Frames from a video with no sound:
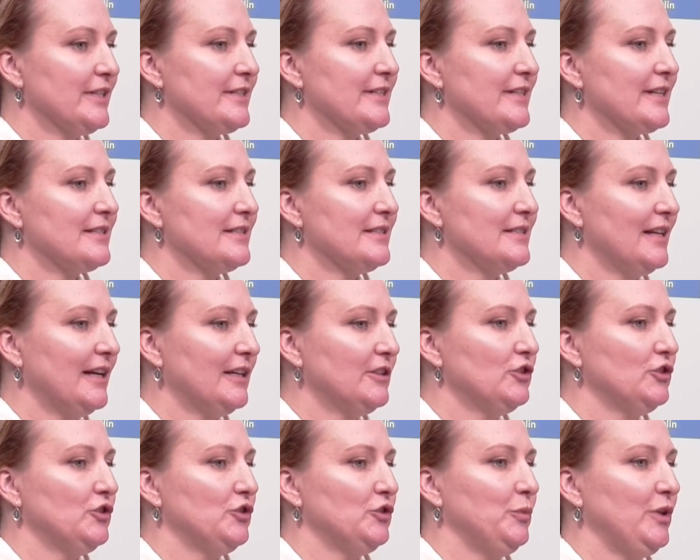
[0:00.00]

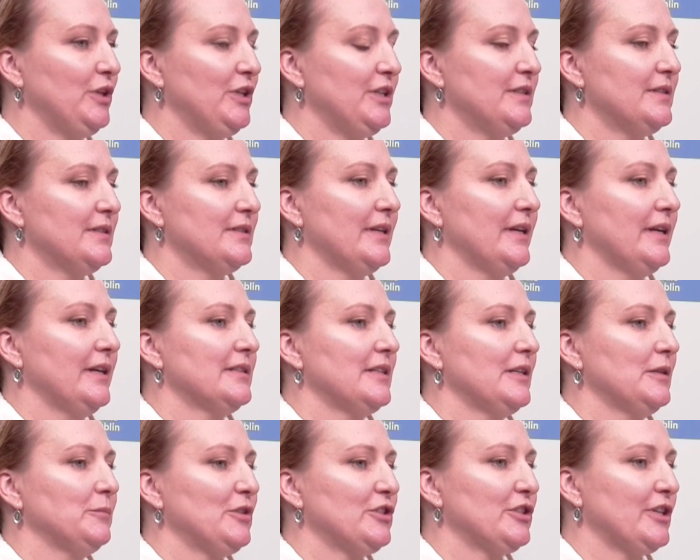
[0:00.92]
zaznaczyć miejsce
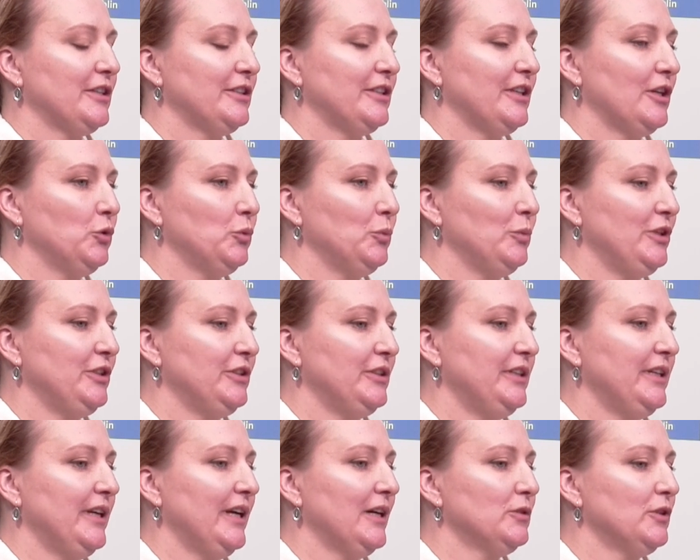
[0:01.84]
zamieszkania Lublin
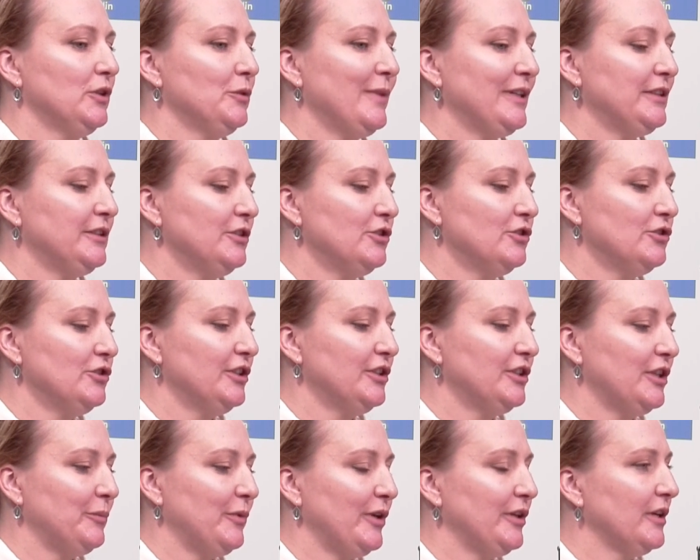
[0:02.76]
i automatycznie
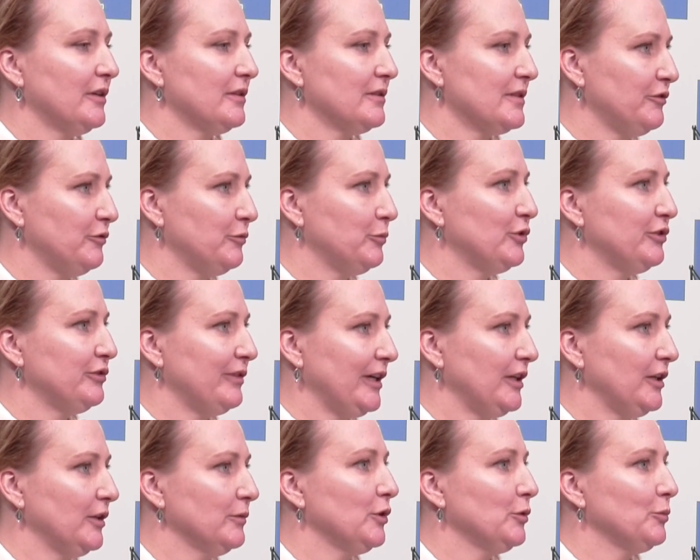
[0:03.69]
te pieniądze
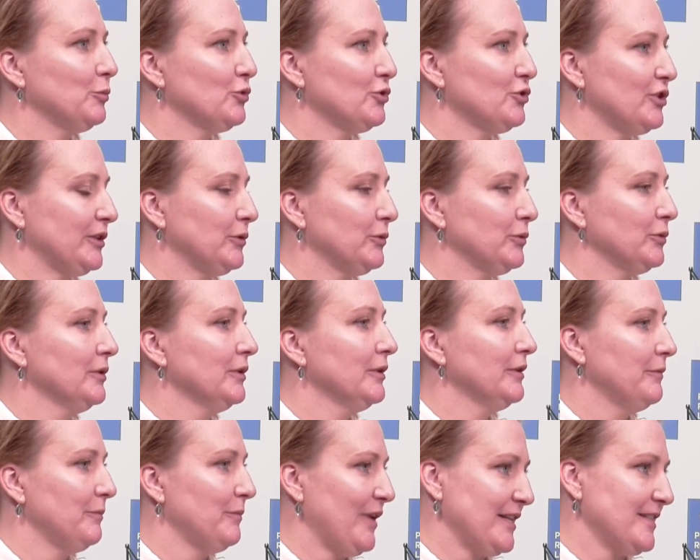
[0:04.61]
wpływają do budżetu
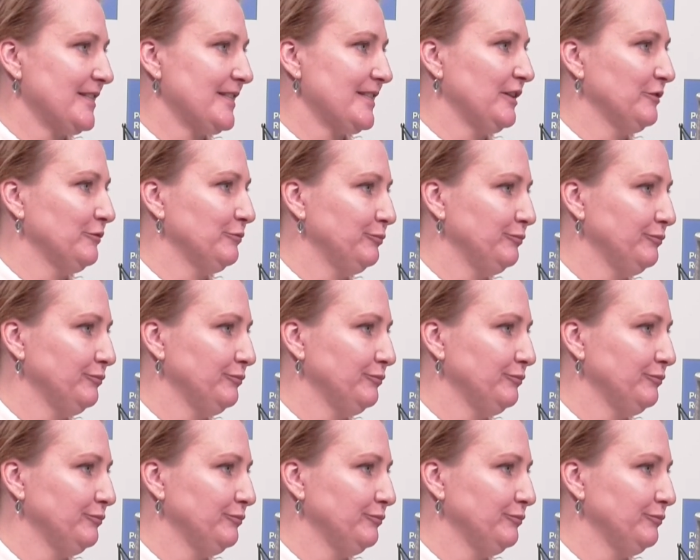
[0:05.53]
miast.